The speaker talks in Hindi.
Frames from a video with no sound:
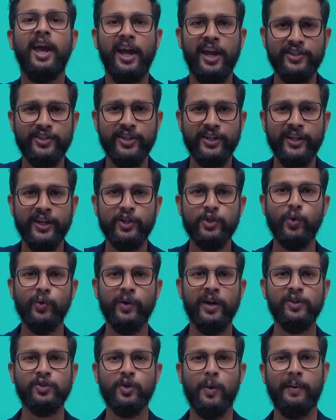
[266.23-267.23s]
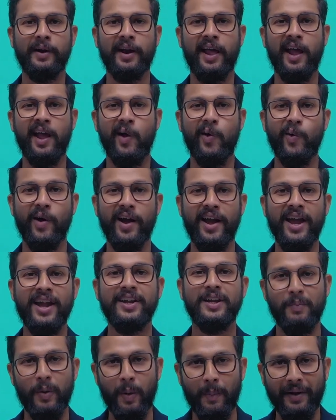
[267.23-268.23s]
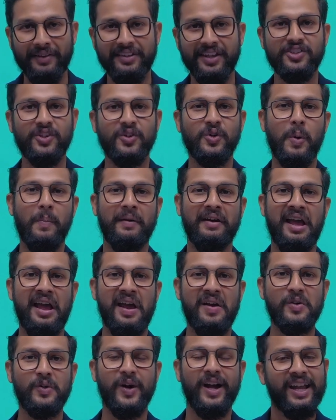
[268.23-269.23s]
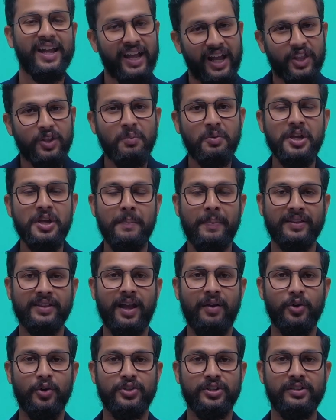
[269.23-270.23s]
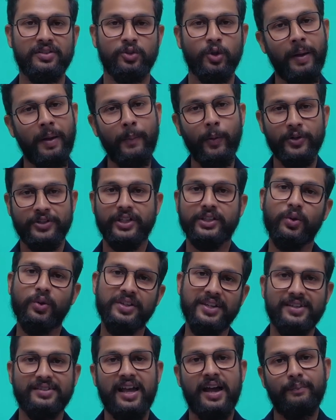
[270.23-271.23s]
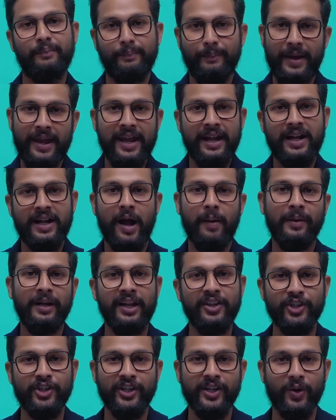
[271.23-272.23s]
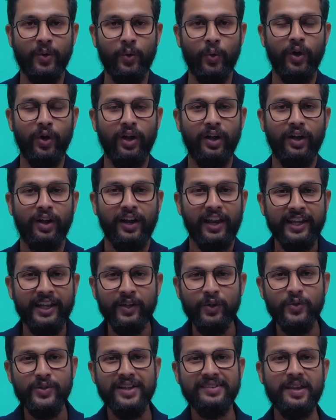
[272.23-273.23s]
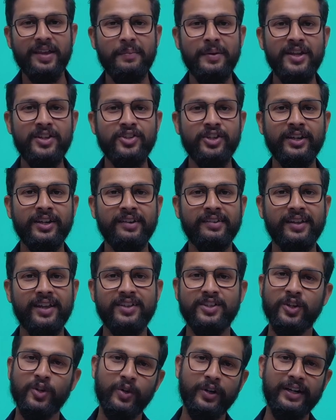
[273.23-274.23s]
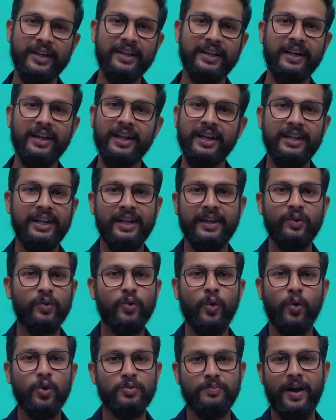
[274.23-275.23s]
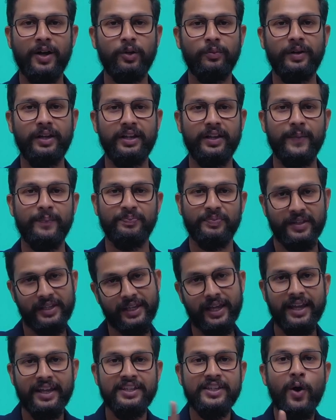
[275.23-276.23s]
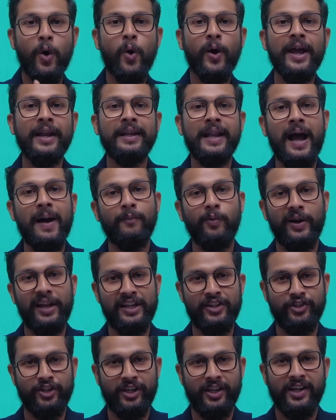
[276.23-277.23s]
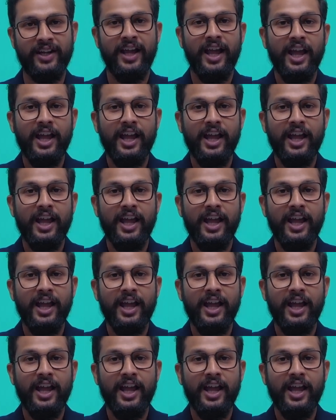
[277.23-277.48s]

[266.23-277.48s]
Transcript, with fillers: इंजीनियरिंग स्टूडेंट्स को पढ़ाया हुआ है डिप्लोमा सेक्शन को पढ़ाया हुआ है तो मुझे पता है वो चीज़ तो मैं बोल सकता हूँ येस मैं एक काबिल इंजीनियर हूँ लेकिन कुछ ऐसे भी इंजीनियर्स हैं जिन्होंने डिग्री ले ली लेकिन उनको कुछ मालूम नहीं है ठीक है ये हो गए नाम वाले इंजीनियर